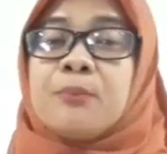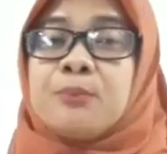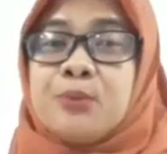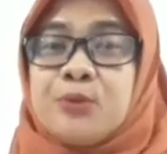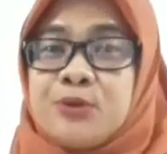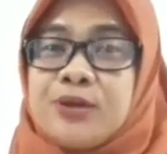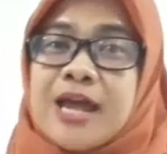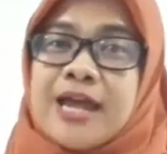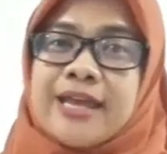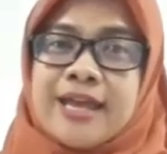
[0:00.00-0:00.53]

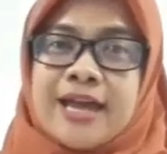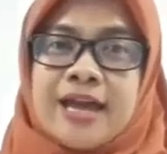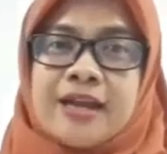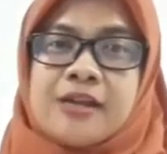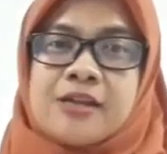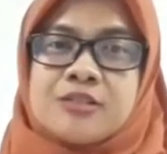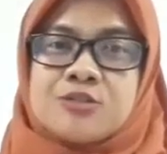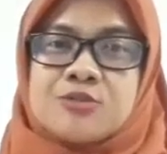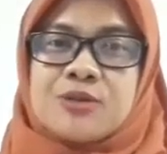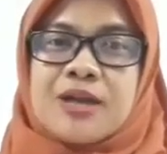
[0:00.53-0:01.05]
budaya
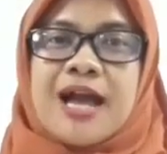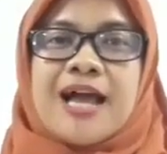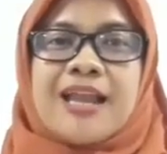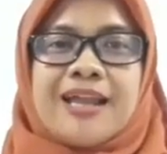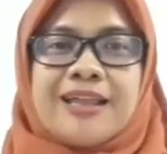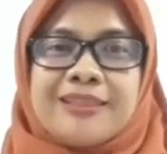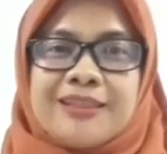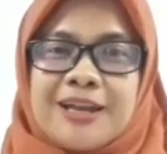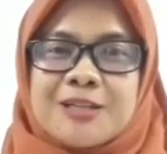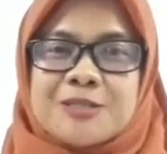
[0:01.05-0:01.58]
dan juga
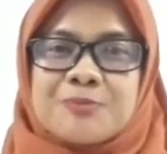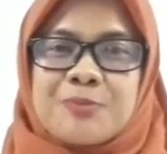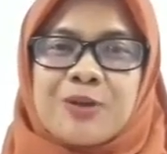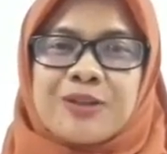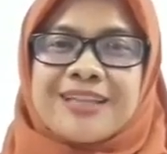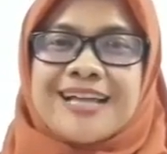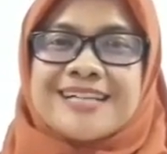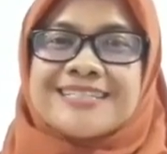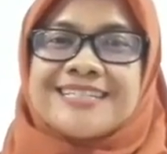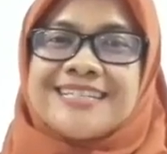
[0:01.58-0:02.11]
alat
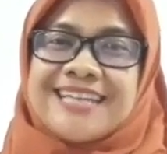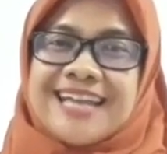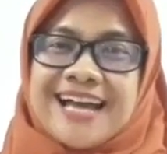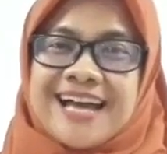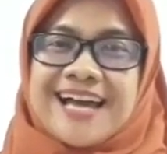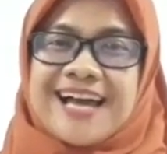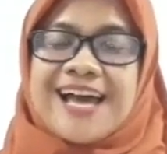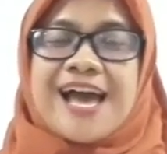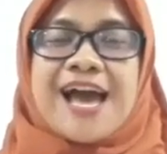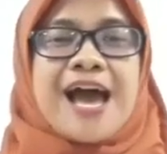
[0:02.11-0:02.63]

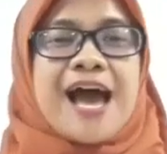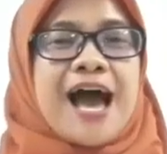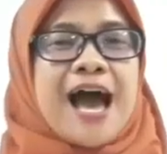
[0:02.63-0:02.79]
transportasinya.